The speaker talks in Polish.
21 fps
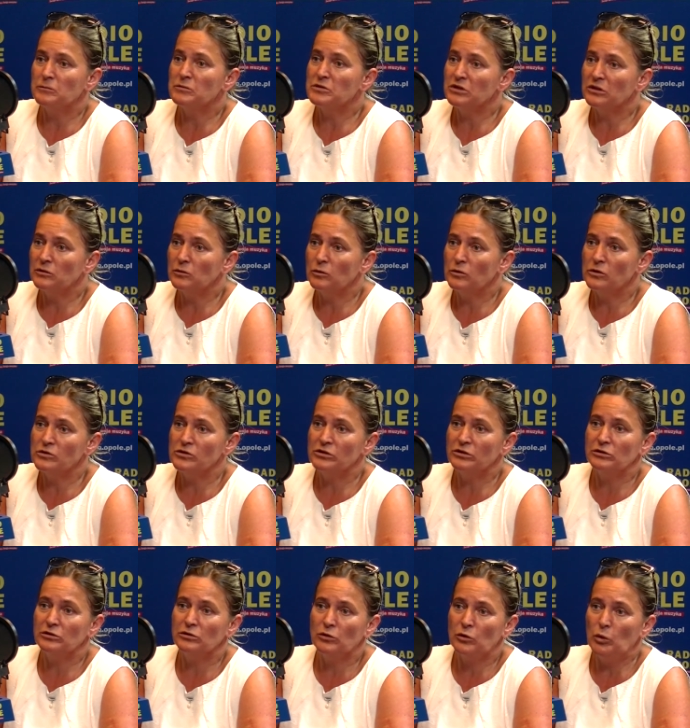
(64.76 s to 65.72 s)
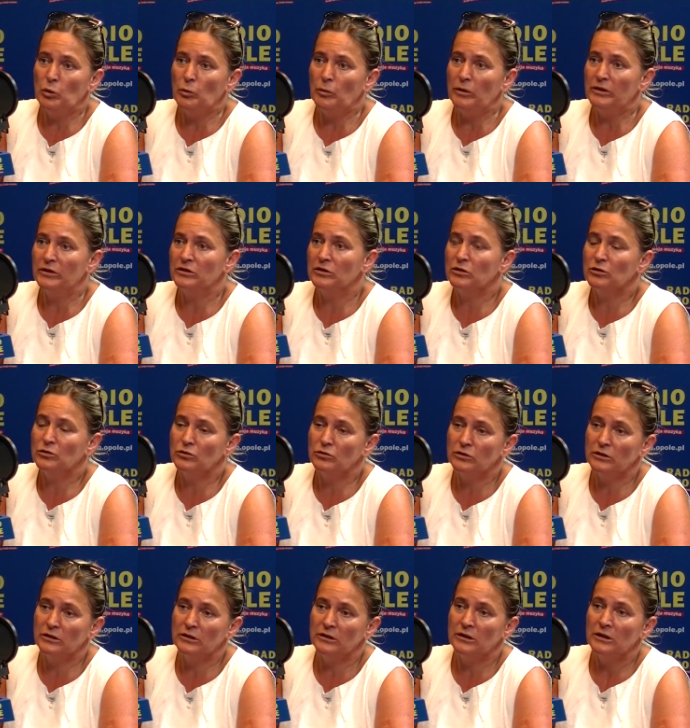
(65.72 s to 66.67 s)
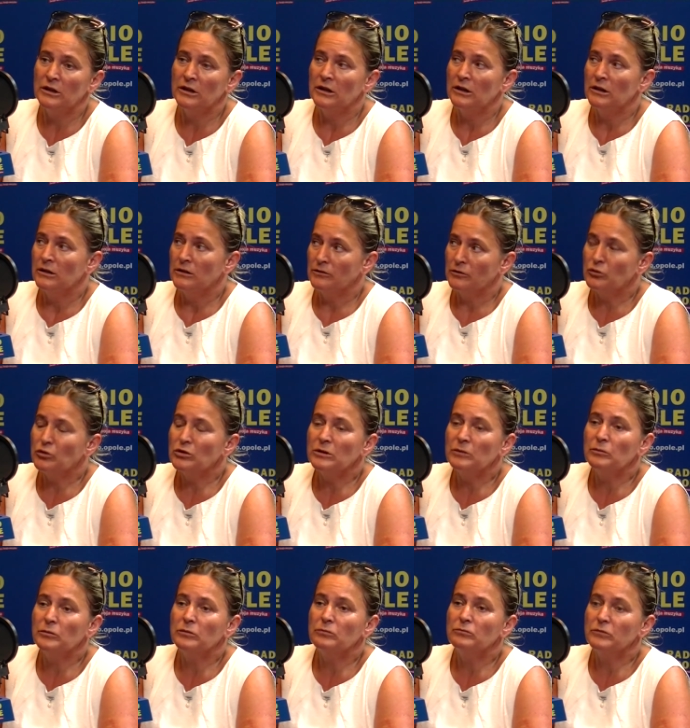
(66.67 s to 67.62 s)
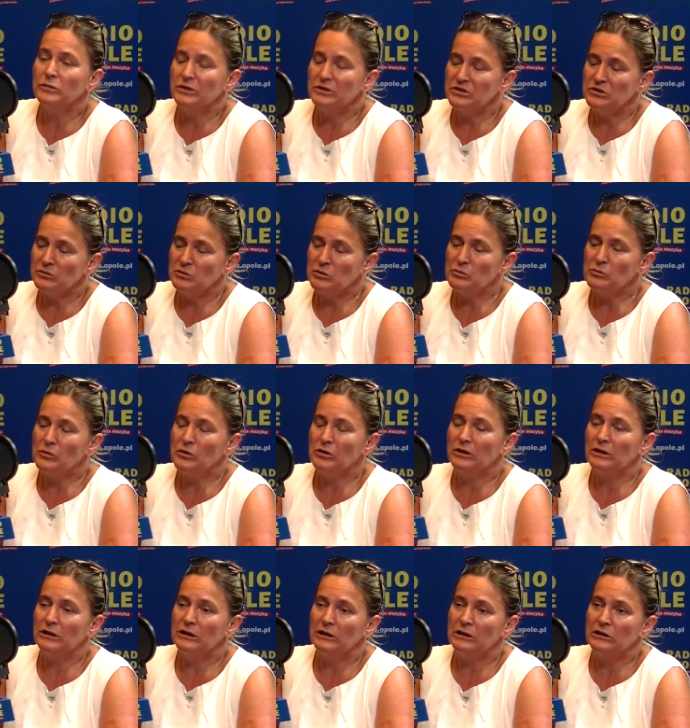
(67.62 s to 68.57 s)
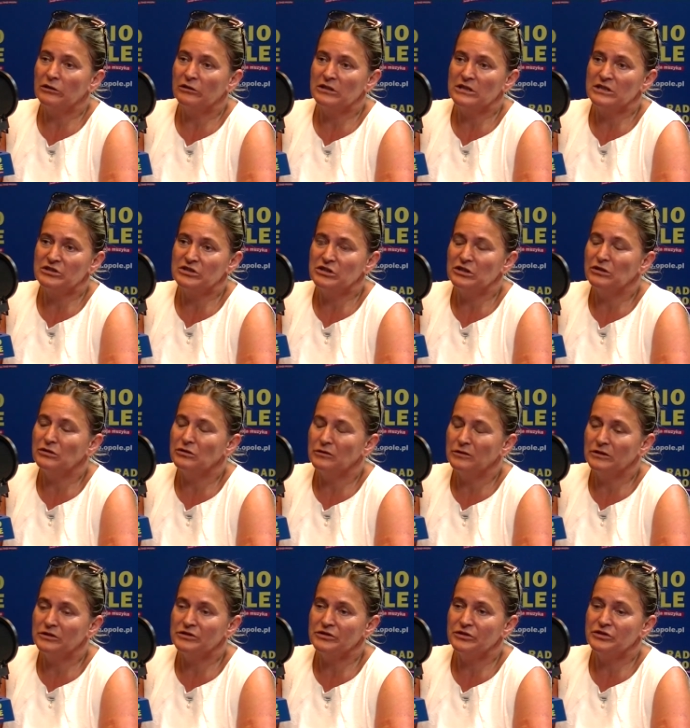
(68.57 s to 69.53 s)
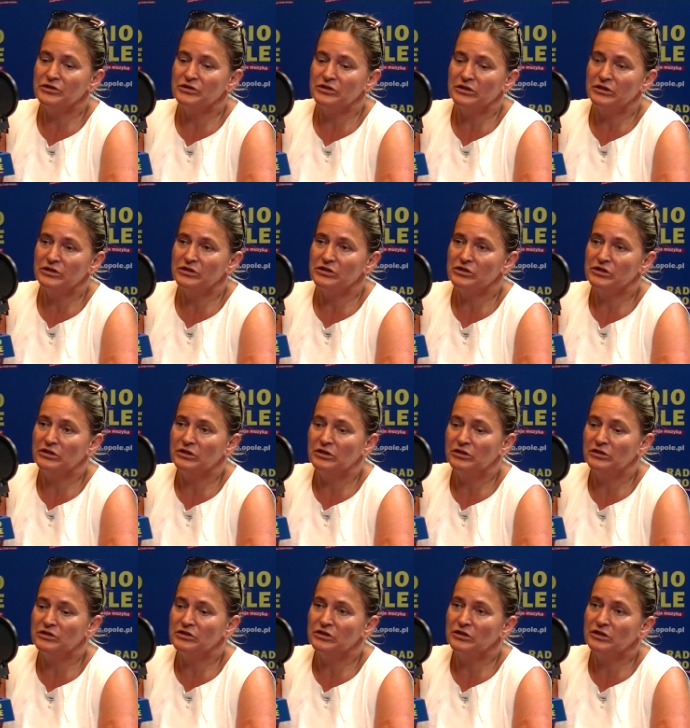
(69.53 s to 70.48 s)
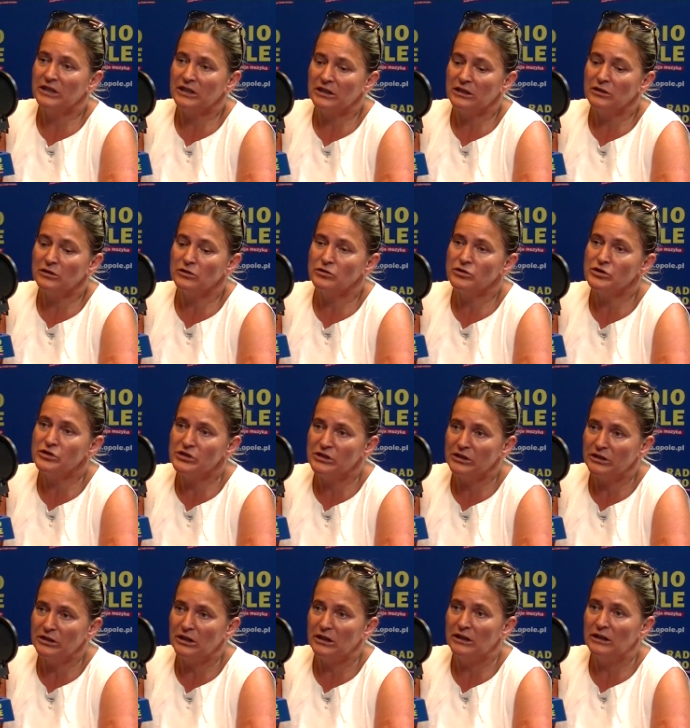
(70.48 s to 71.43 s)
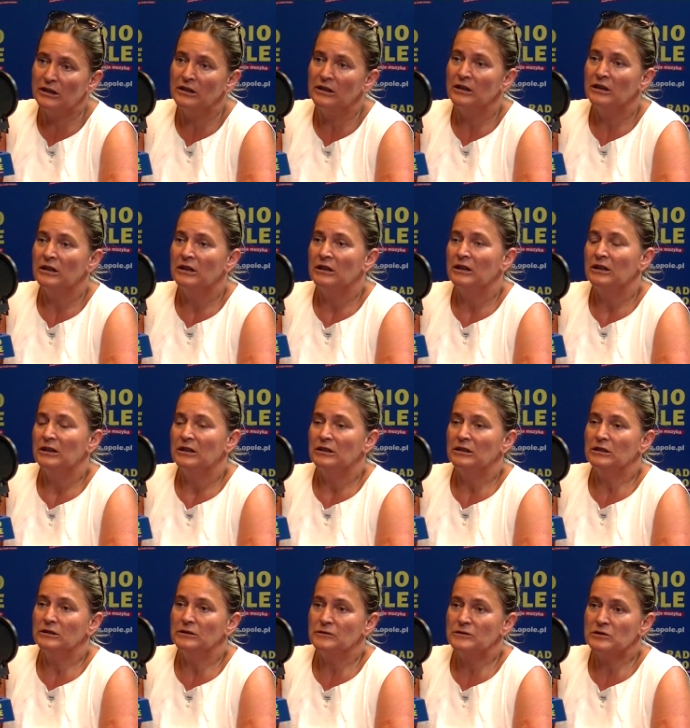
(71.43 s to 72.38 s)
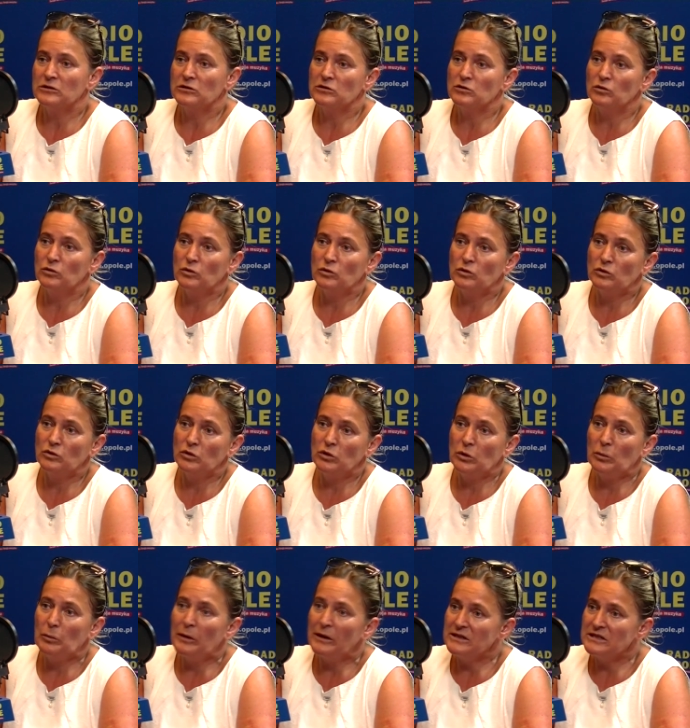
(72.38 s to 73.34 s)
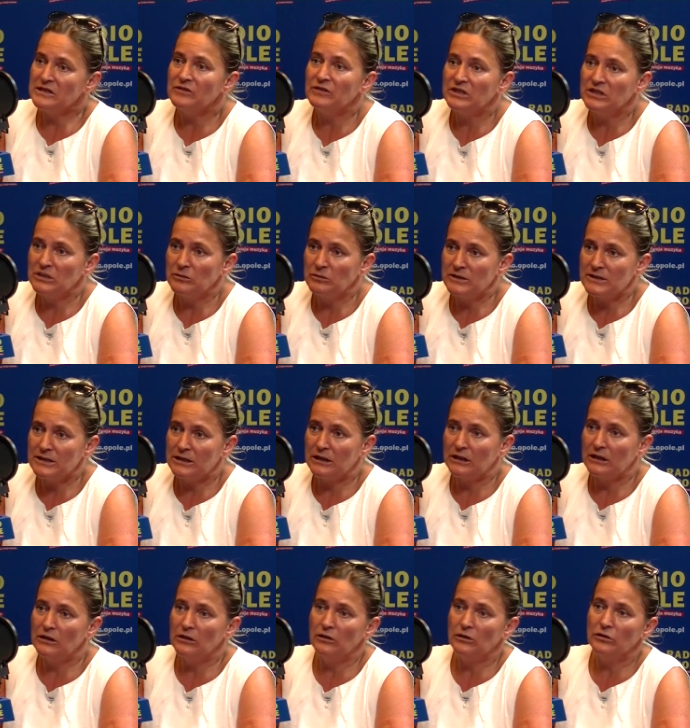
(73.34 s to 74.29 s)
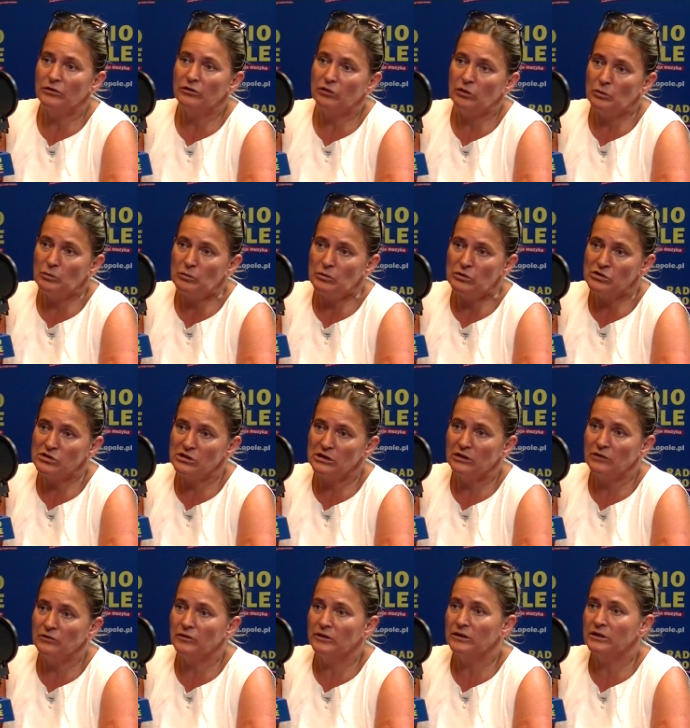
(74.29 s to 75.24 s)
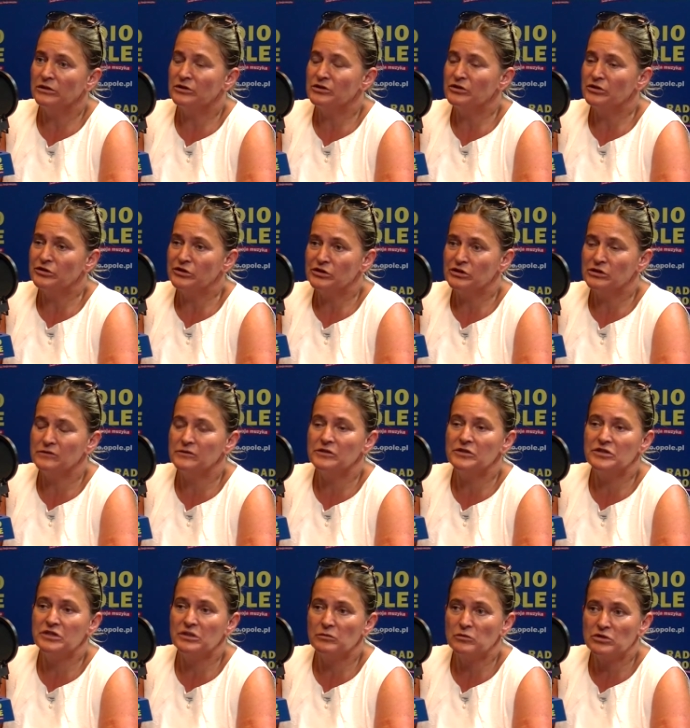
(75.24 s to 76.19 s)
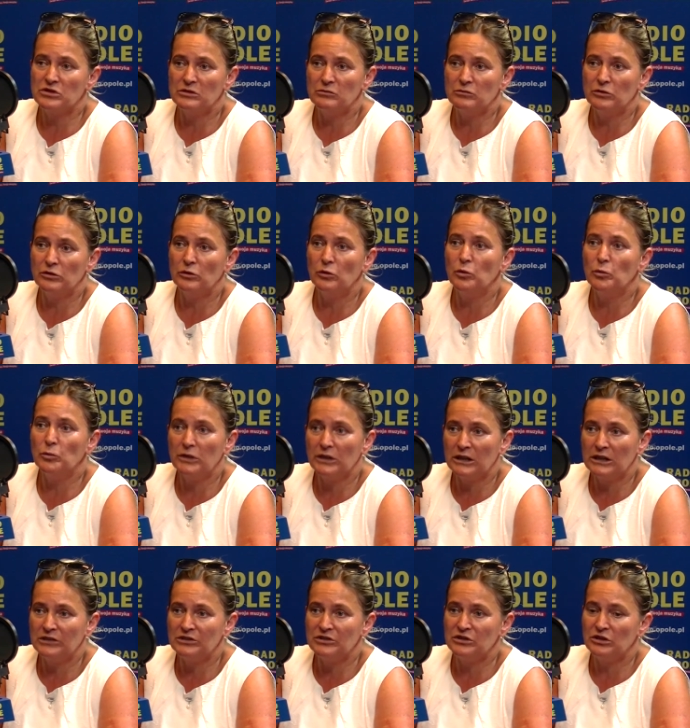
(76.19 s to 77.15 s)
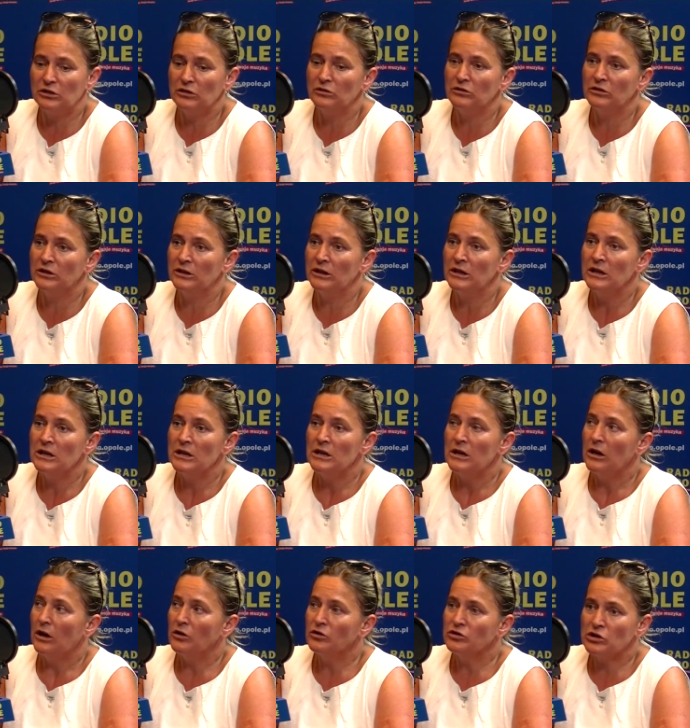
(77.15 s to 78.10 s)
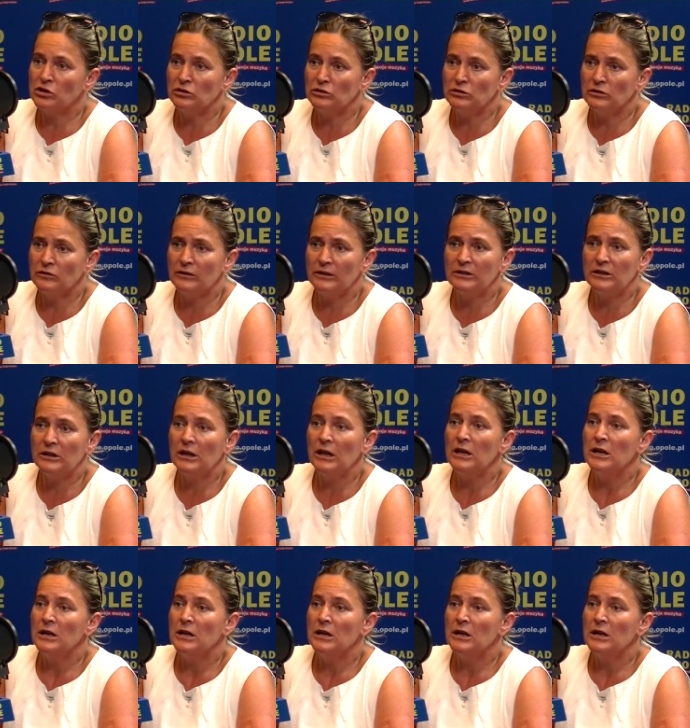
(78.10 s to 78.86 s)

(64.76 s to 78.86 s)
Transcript: przedłoży dokument, który, w którym będziemy mogli jednoznacznie dowiedzieć się, czy, czy takie roszczenia e, w stosunku do państwa niemieckiego są możliwe, czy rzeczywiście możemy ubiegać się o te odszkodowania,